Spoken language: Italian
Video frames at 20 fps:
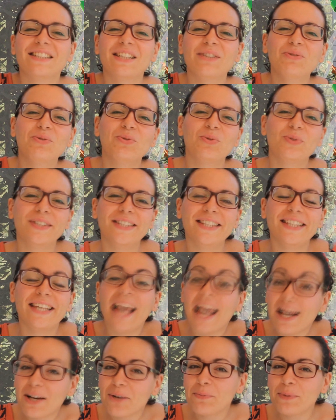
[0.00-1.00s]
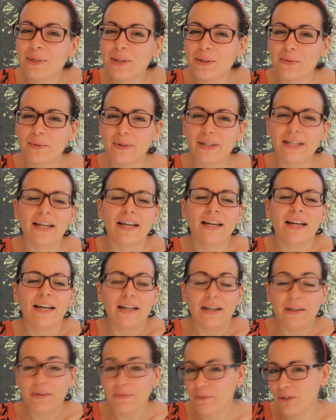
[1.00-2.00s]
Ciao a tutti, eccomi qui.
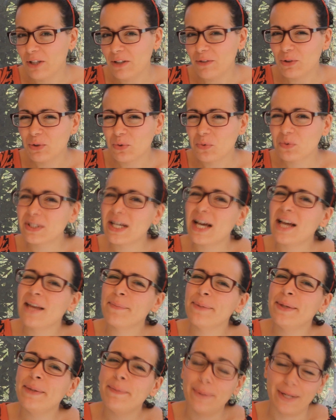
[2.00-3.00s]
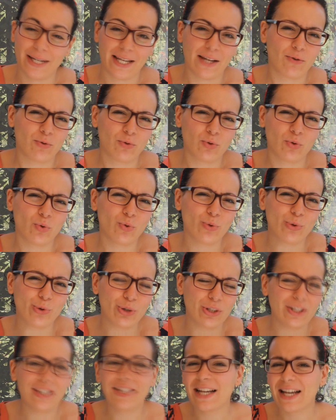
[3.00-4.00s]
Volevo scusarmi perché non sono
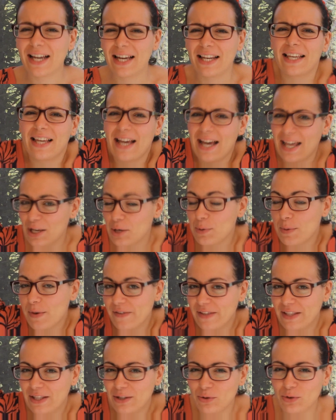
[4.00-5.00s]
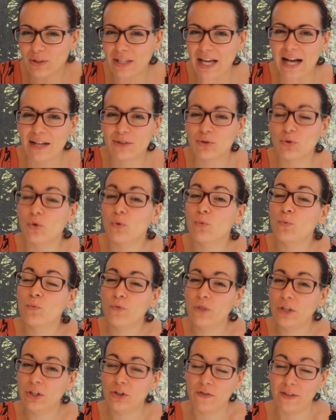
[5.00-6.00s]
riuscita a caricare, come avete notato,
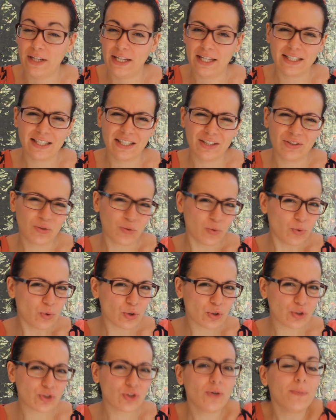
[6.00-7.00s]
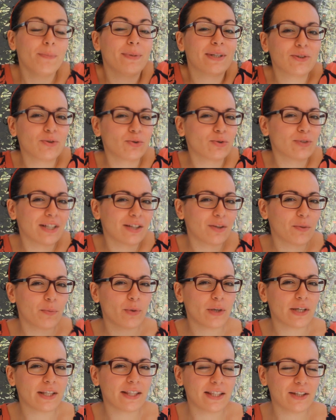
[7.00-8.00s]
un video venerdì scorso, ma sono stata
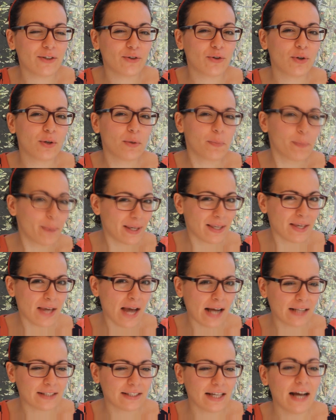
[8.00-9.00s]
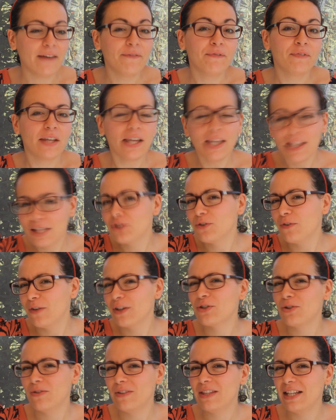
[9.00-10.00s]
un pochettino impegnata e adesso vi
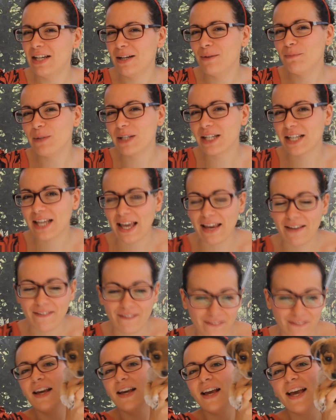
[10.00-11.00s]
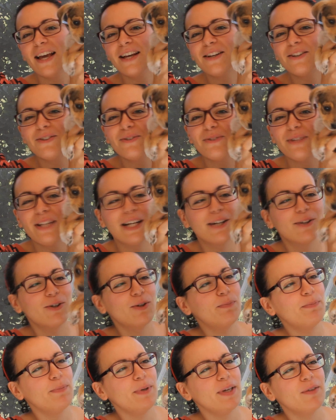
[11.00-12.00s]
faccio vedere il perché. Ecco qui la
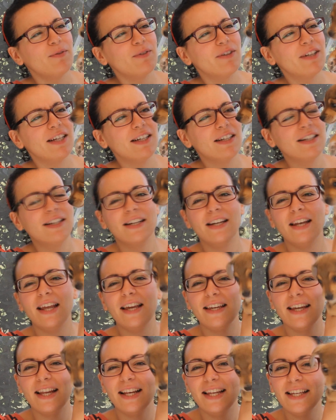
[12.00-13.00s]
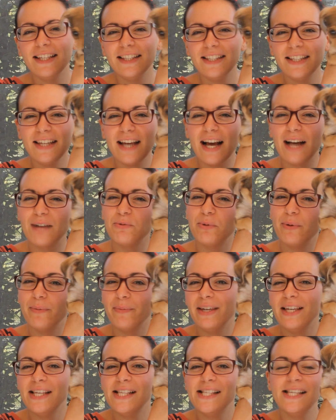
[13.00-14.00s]
colpevole. Lei è Lady, ha due
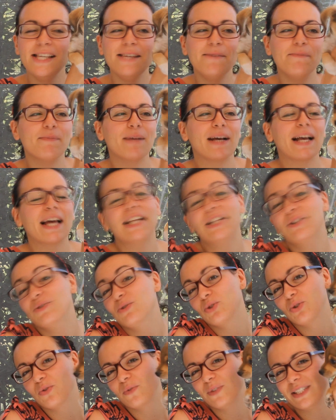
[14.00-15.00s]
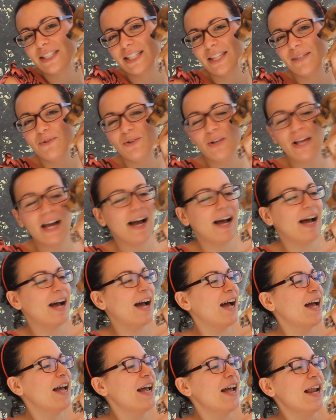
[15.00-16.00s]
mesi, magari sotto vi scrivo
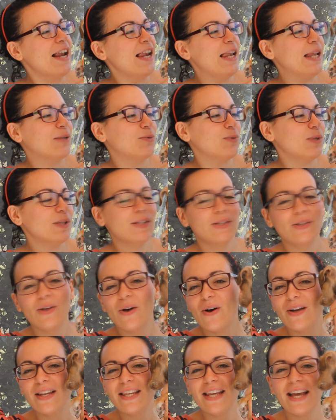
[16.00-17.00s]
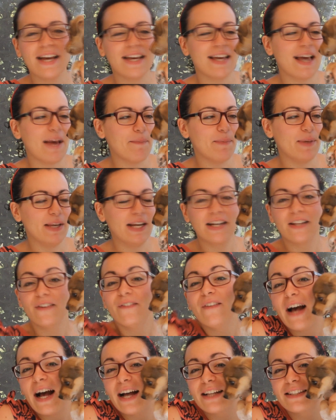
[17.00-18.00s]
la, la sua storia, è appena
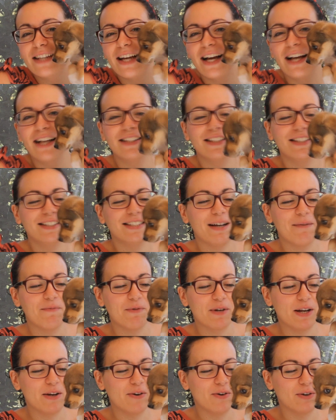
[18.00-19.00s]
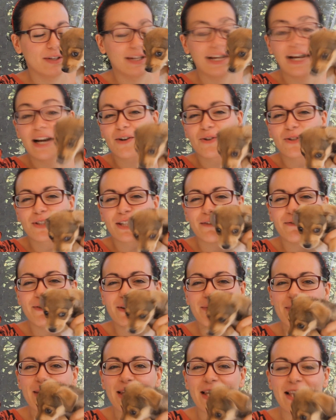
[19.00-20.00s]
arrivata, diciamo, nel, nella nostra
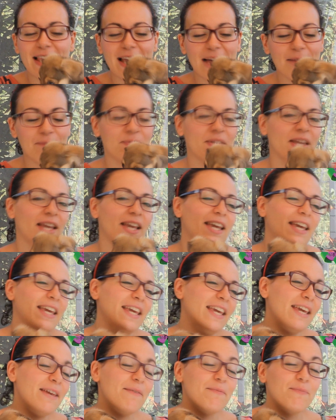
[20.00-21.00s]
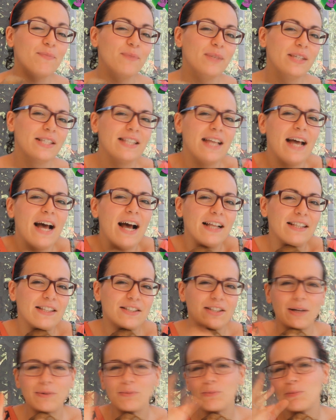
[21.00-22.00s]
famiglia e mi sta,
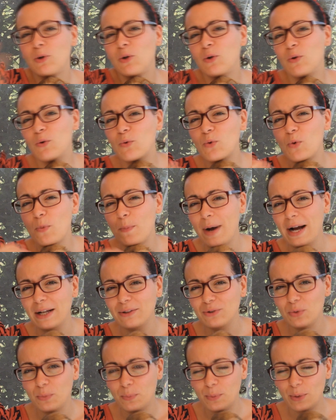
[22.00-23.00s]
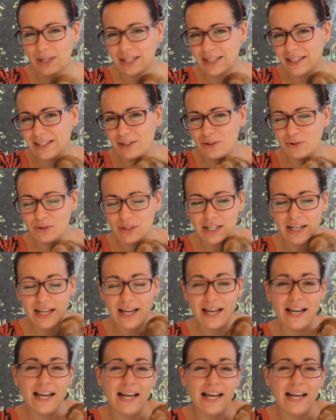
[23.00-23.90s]
diciamo, occupando un pochettino del,